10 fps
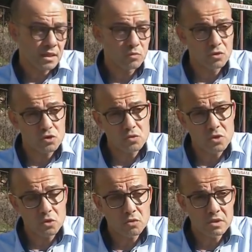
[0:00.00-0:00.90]
Et puis
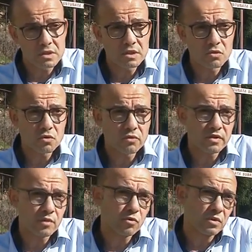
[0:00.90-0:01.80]
ensuite, j'ai eu l'idée de le
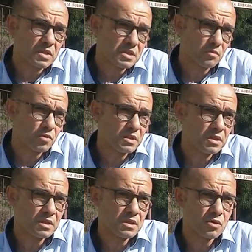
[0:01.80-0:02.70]
faire pour l'ensemble
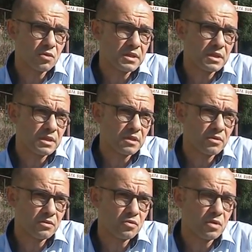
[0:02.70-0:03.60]
des soldats
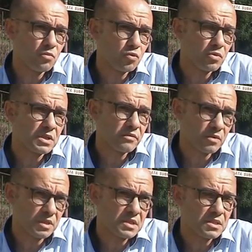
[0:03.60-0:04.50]
euh, du hameau qui
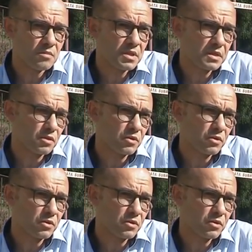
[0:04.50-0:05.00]
avaient participé à la guerre de